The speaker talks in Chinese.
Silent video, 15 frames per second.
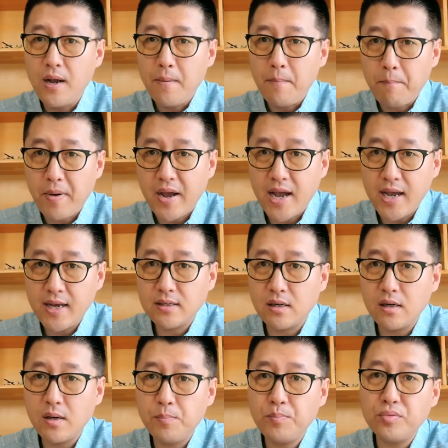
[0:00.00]
拍
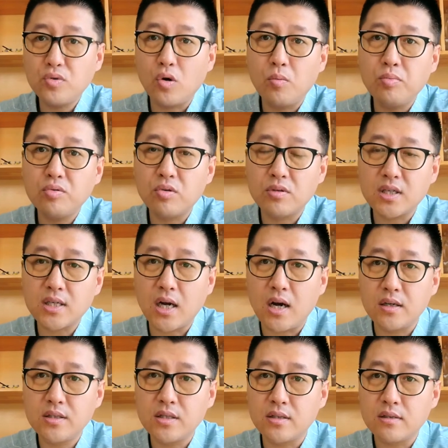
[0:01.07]
成了不同不同的
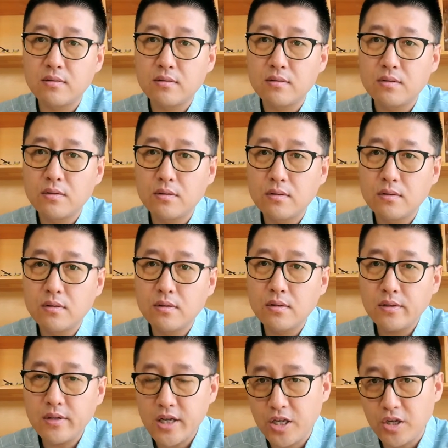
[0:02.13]
场景，
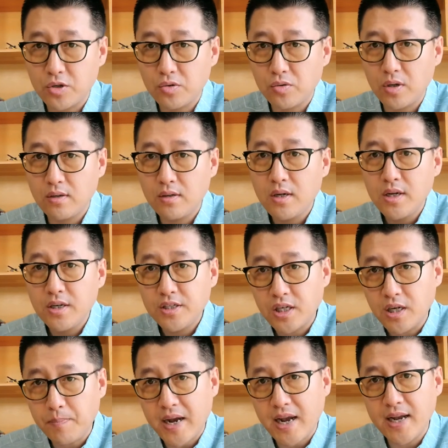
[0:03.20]
那你说这
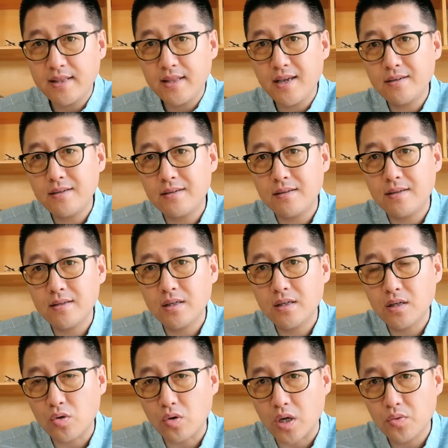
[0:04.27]
个拍电视的这
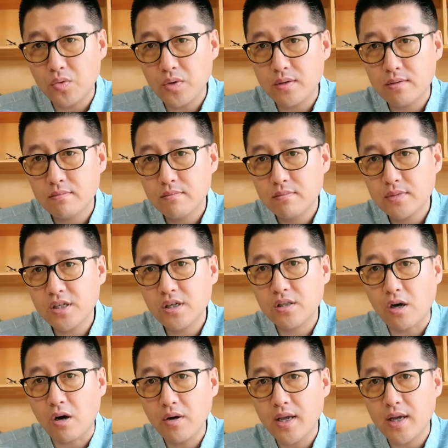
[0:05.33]
个团队，这个
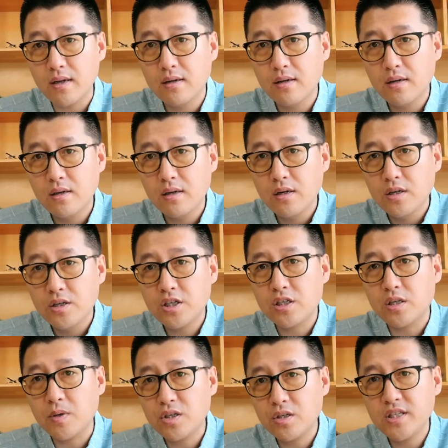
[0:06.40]
导演是
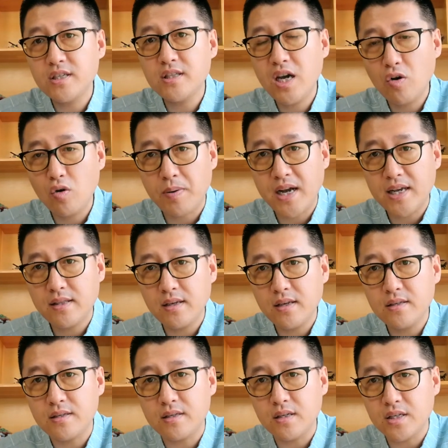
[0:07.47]
什么？是今天我拍第
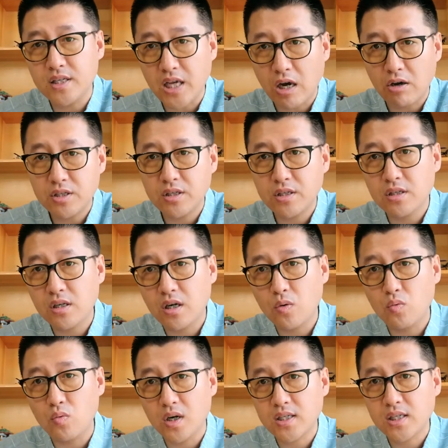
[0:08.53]
一集，然后涉及到了
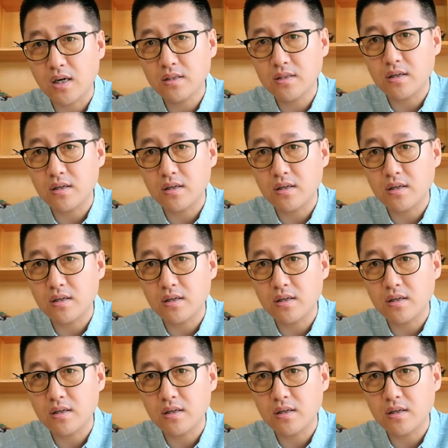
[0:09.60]
五个场景。